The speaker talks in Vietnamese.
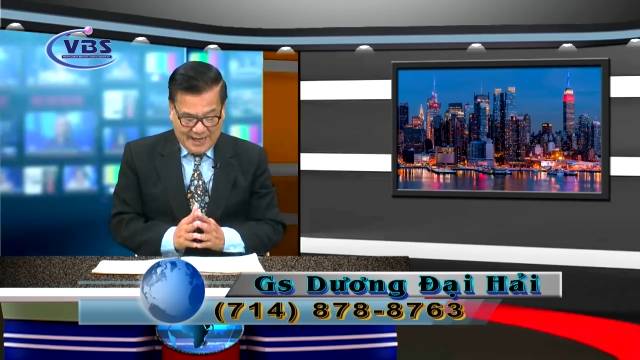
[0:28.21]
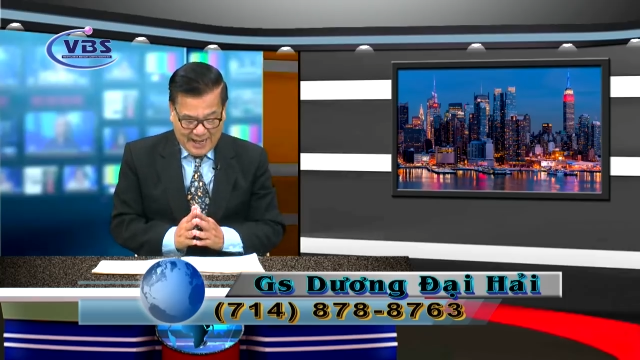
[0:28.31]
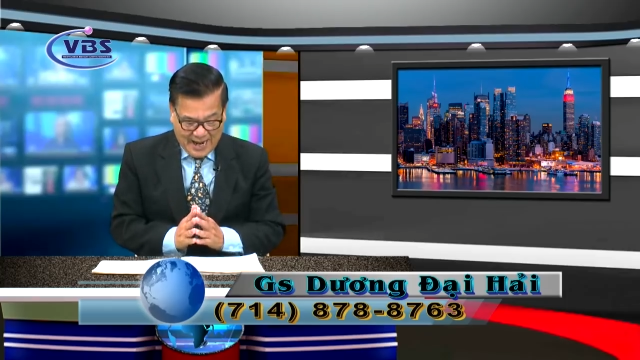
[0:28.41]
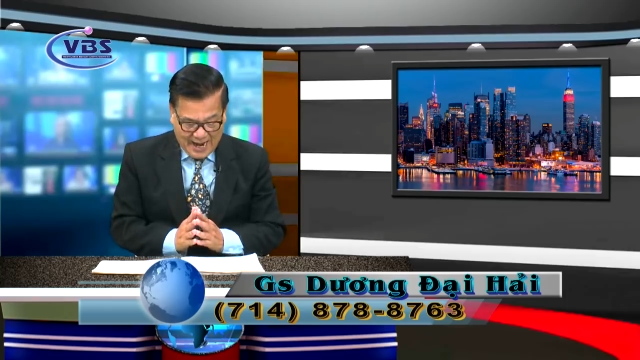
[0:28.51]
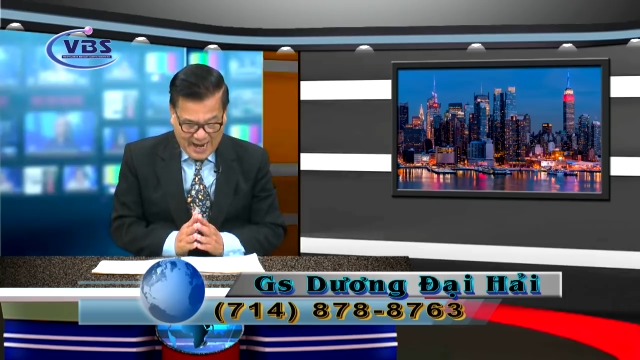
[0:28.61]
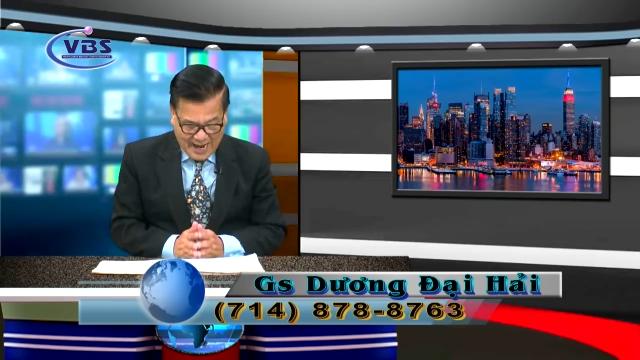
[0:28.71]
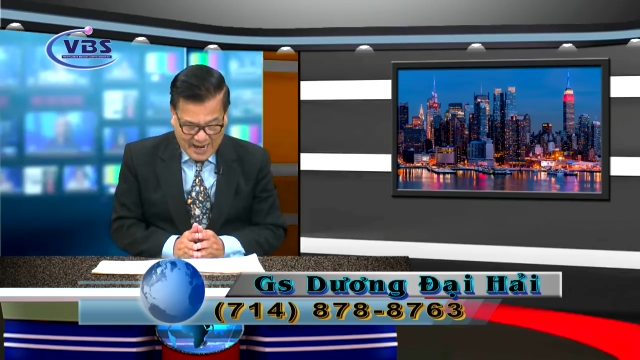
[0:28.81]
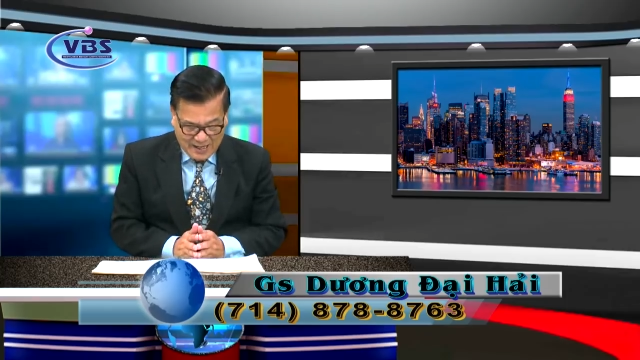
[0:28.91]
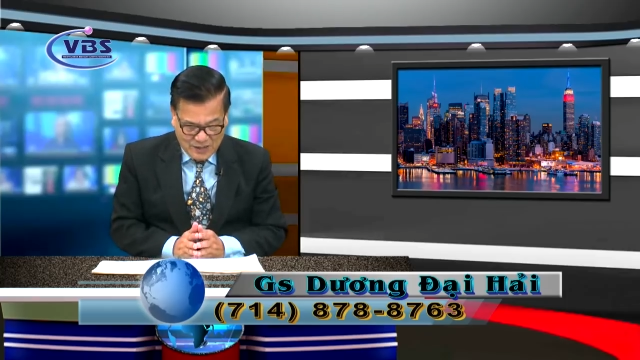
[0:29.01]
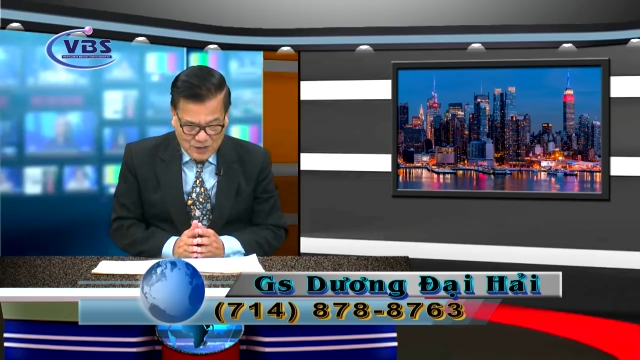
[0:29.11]

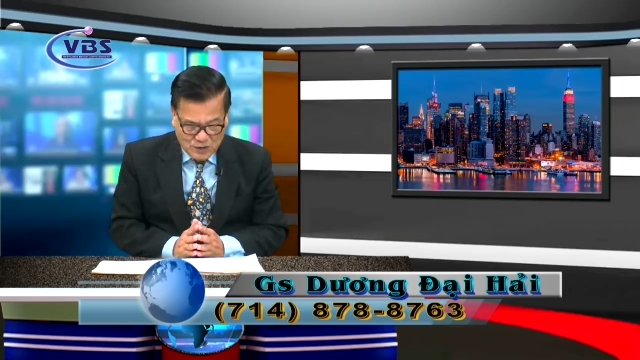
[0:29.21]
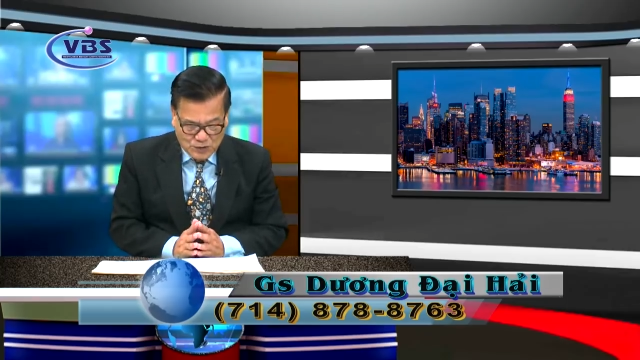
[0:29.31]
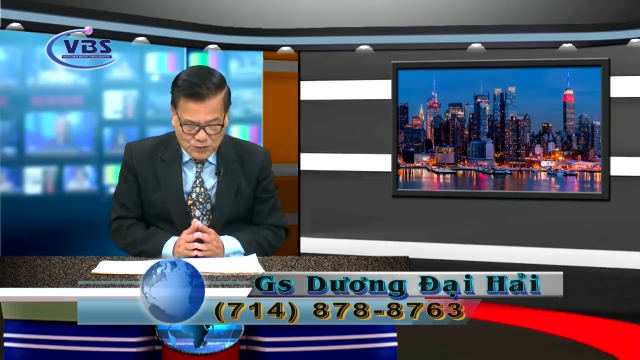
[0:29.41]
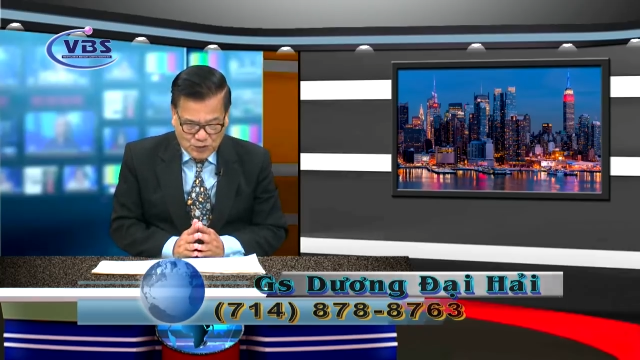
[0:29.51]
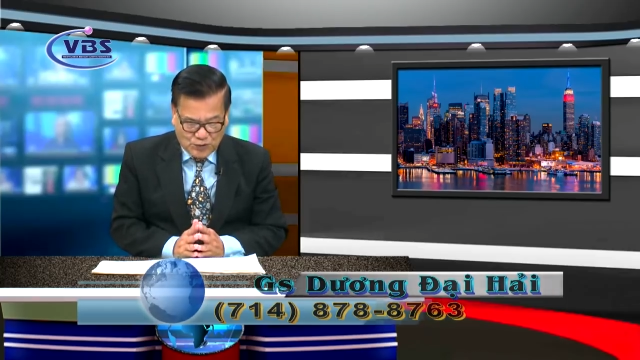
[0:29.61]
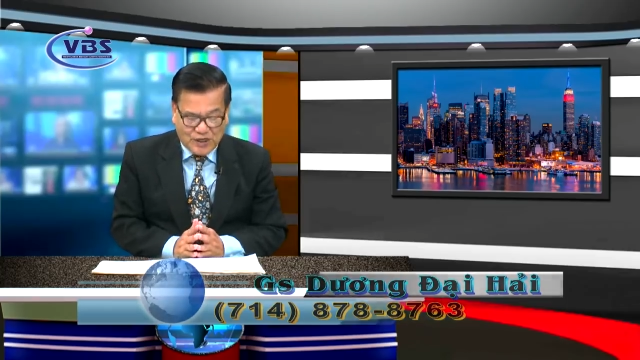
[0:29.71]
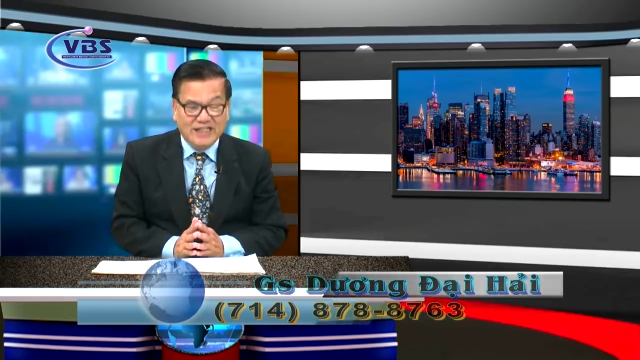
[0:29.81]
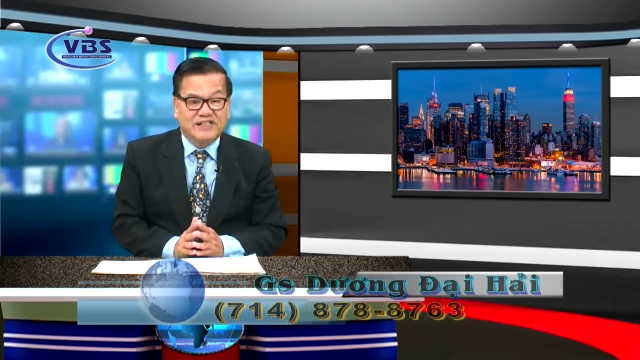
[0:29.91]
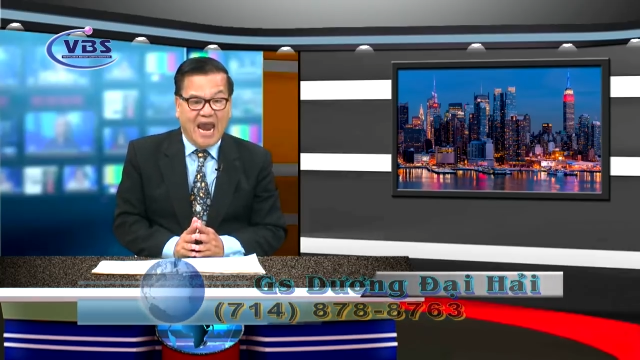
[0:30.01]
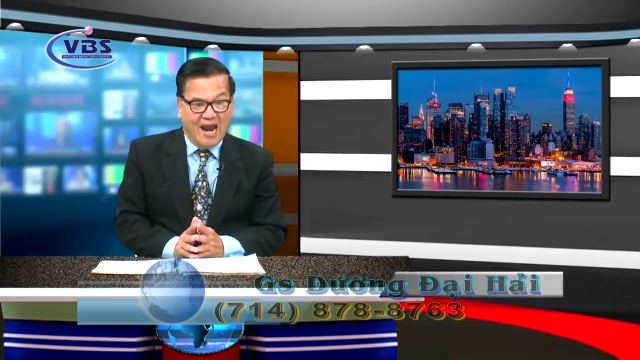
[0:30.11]
là Du Yến
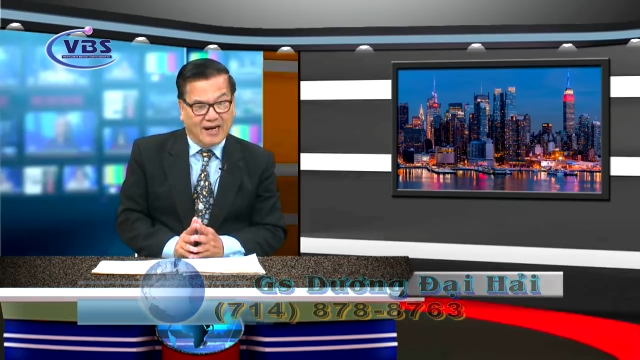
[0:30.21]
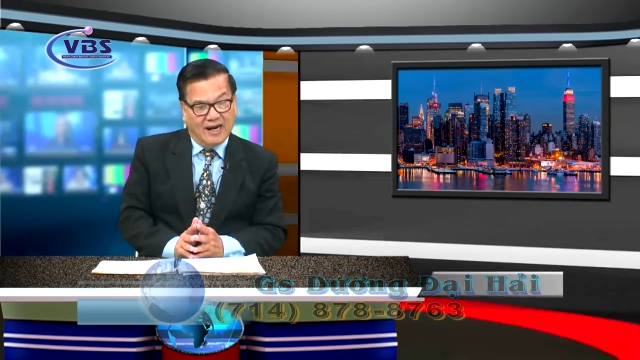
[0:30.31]
Trạng